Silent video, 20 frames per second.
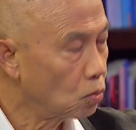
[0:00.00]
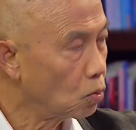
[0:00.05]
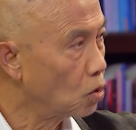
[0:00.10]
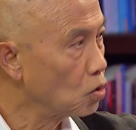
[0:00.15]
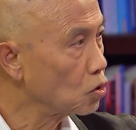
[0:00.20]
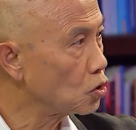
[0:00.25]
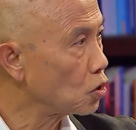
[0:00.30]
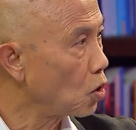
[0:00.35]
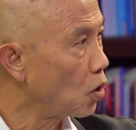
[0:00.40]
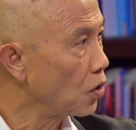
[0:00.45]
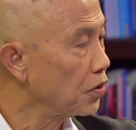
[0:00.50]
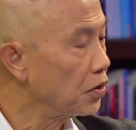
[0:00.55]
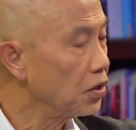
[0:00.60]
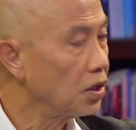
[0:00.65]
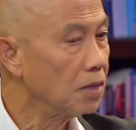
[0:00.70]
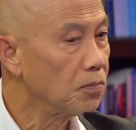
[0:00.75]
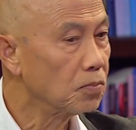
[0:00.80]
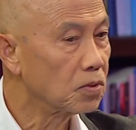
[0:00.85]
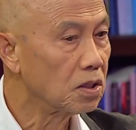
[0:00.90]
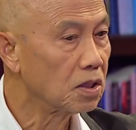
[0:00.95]
วงจร
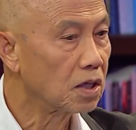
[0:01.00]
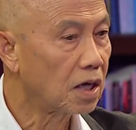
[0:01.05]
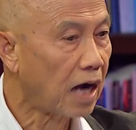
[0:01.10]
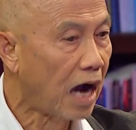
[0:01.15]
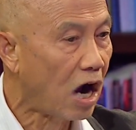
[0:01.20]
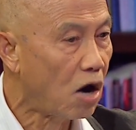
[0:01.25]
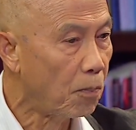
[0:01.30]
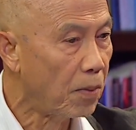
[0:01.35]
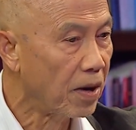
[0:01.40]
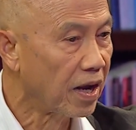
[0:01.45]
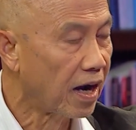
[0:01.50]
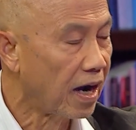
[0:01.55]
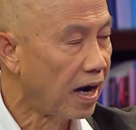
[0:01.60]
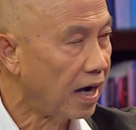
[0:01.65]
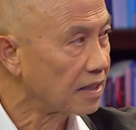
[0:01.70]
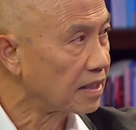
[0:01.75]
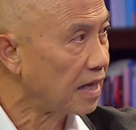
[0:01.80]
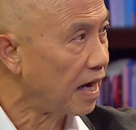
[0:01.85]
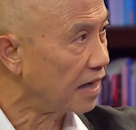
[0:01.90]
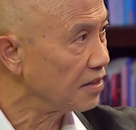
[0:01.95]
เดิมคือเข้าไป
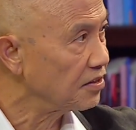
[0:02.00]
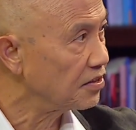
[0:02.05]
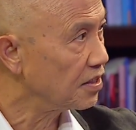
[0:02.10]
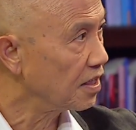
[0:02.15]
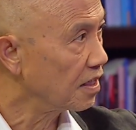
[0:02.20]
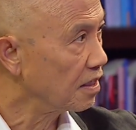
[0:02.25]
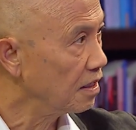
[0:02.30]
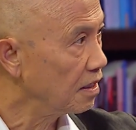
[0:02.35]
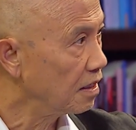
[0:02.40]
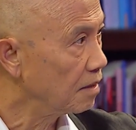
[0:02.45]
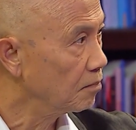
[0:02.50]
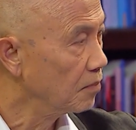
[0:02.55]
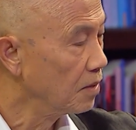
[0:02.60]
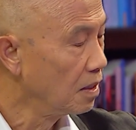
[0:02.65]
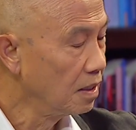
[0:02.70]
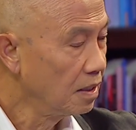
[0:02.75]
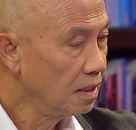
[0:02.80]
หาฐานเสียงเดิม